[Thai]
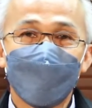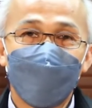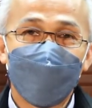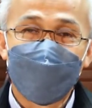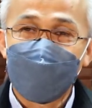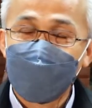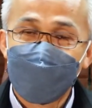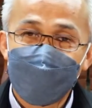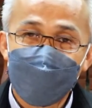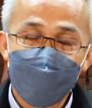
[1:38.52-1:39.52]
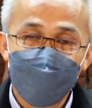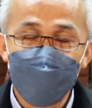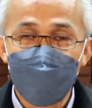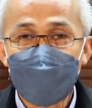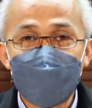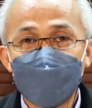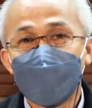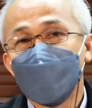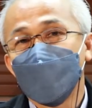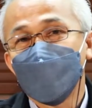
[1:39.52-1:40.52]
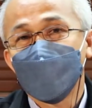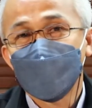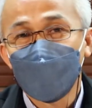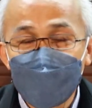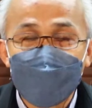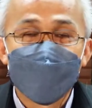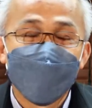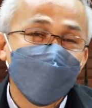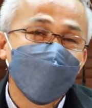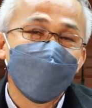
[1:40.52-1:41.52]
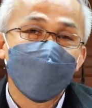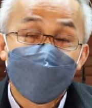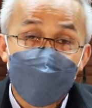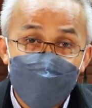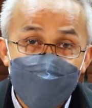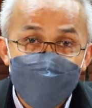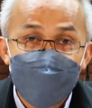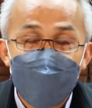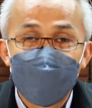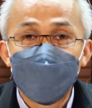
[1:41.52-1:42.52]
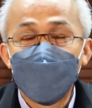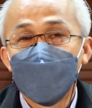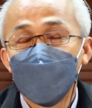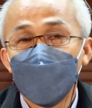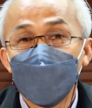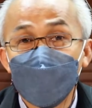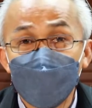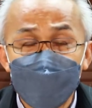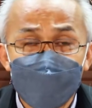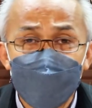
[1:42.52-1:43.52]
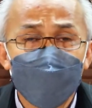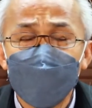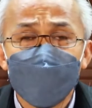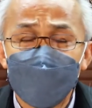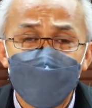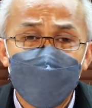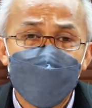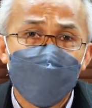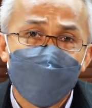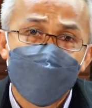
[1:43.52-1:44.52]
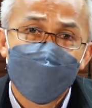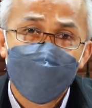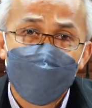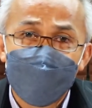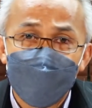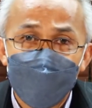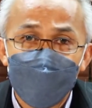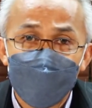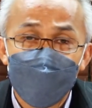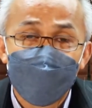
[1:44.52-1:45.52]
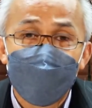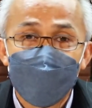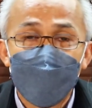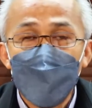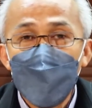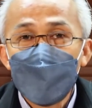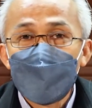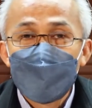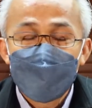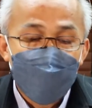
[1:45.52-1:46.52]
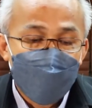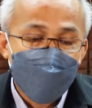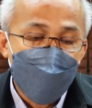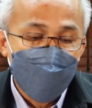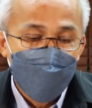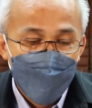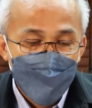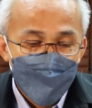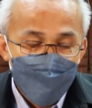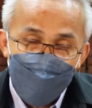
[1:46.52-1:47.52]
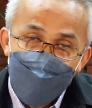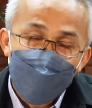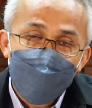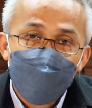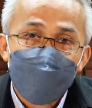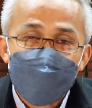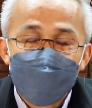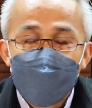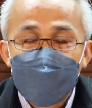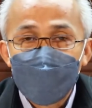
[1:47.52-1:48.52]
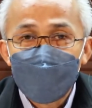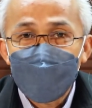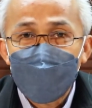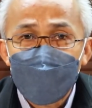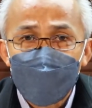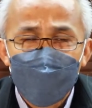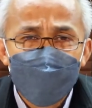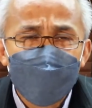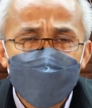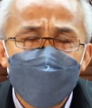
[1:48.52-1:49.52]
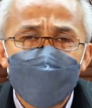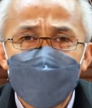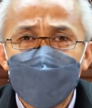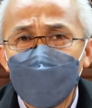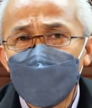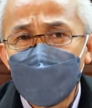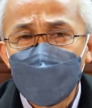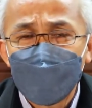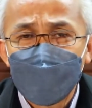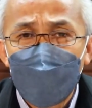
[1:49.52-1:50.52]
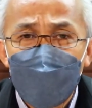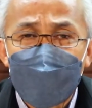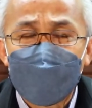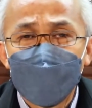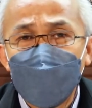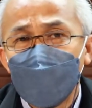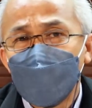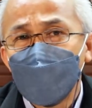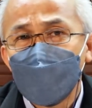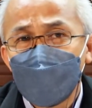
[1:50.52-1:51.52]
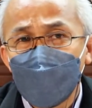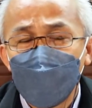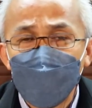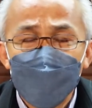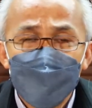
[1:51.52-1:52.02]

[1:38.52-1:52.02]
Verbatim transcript: ข้ออะไรผู้ประกอบการมีทุจริตอะไรเงี้ยก็ขยายได้อีกาปีอย่างเงี้ยเป็นต้นเป็นเสร็จแล้วก็คือ 10 ปีเองที่สามารถจะไปตรวจสอบท่านผลังได้ อย่างนี้เราก็มาคุยกันว่า ถ้าเกิดกรณีอย่างเงี้ย ถ้าเกิดเราจะป้องกันไม่ให้ที่จะต้อง